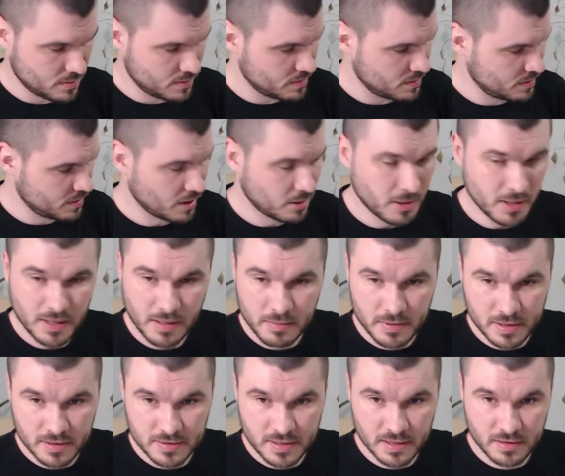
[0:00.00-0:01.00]

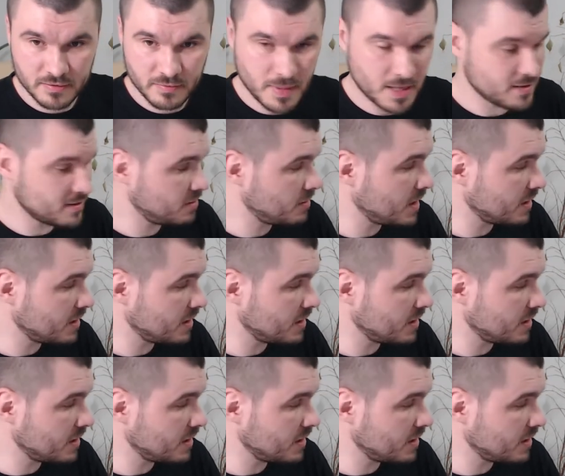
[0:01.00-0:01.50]
Zakładamy ten statyw bardzo